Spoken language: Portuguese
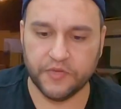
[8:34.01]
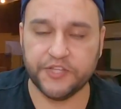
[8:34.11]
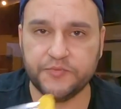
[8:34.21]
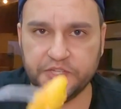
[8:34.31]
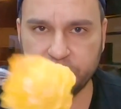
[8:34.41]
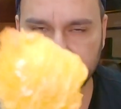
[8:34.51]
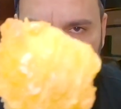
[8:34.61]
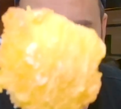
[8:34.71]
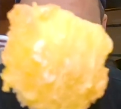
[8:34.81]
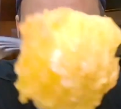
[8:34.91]
Hora de
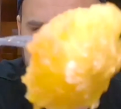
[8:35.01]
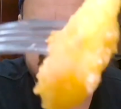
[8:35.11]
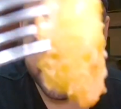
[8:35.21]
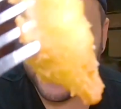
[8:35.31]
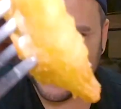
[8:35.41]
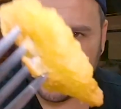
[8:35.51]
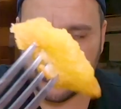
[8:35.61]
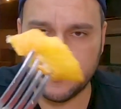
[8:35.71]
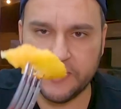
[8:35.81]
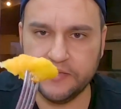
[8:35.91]
mandioquinha frita aqui, cara, que tá
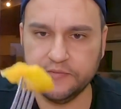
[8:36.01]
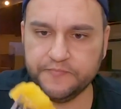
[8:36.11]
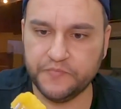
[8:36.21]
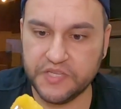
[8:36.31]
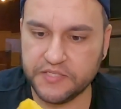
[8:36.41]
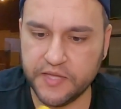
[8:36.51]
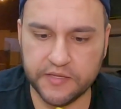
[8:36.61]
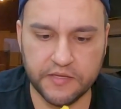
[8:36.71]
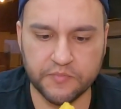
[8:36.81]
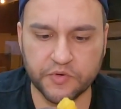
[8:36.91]
bem, bem
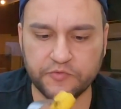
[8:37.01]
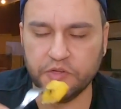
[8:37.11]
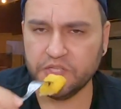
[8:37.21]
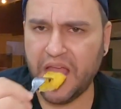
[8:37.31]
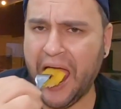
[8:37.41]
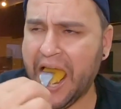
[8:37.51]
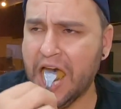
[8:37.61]
sequinha por volta.